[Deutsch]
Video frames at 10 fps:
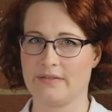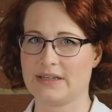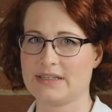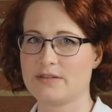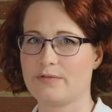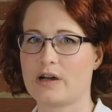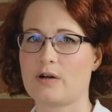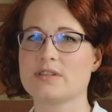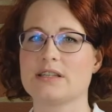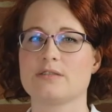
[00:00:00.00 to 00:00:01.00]
Wenn diese
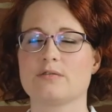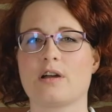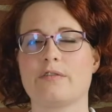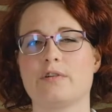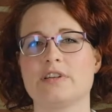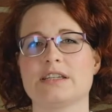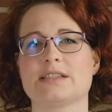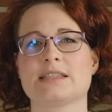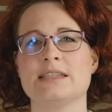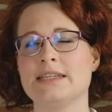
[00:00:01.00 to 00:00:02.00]
Voraussetzungen auf euch
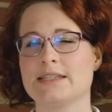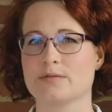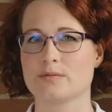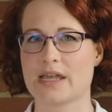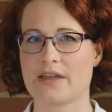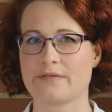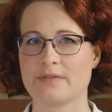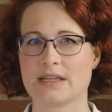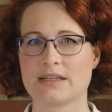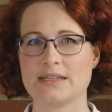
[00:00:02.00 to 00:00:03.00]
jetzt nicht
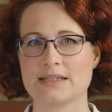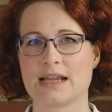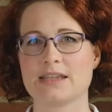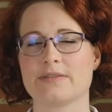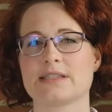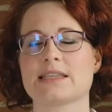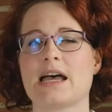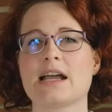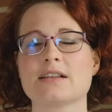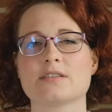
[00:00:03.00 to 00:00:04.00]
zutreffen, dann nicht gleich
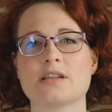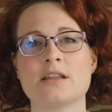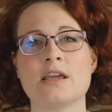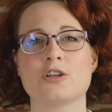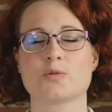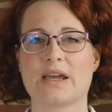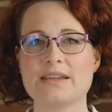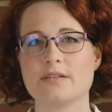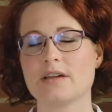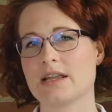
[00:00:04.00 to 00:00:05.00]
verzagen, sondern
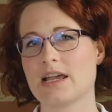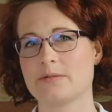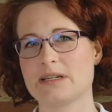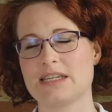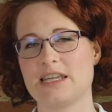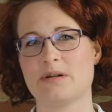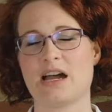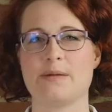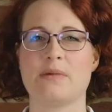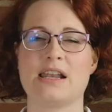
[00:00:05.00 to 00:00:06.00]
sprecht euren Arbeitgeber
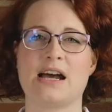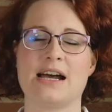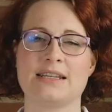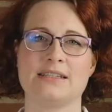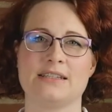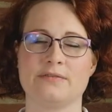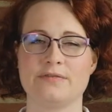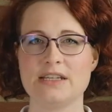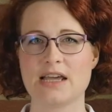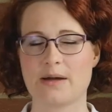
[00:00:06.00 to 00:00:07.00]
einmal an. Denn
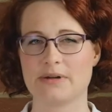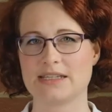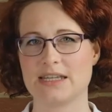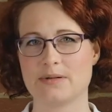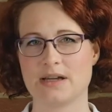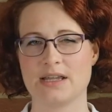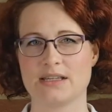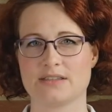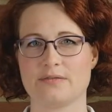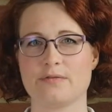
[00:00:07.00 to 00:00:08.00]
viele Arbeitgeber
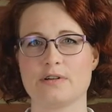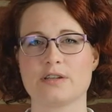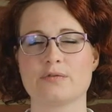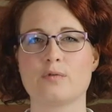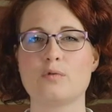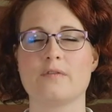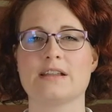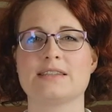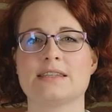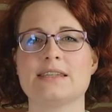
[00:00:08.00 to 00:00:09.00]
sind wirklich froh,
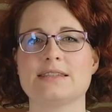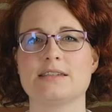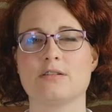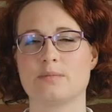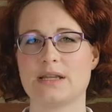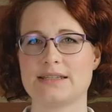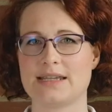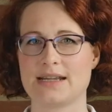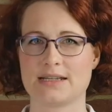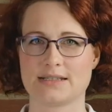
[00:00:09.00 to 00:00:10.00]
wenn sie nicht die
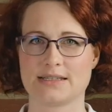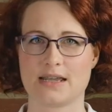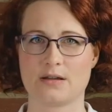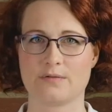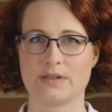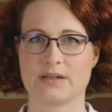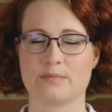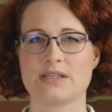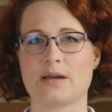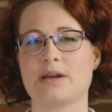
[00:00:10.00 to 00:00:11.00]
komplette Elternzeit auf ihre
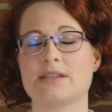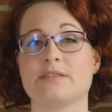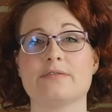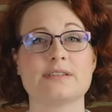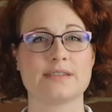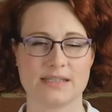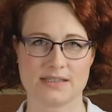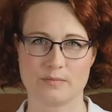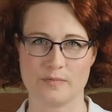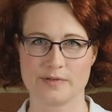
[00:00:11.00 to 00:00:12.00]
Mitarbeiter
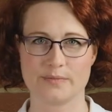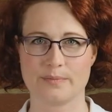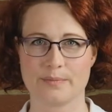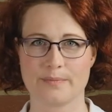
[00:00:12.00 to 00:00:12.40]
verzichten müssen.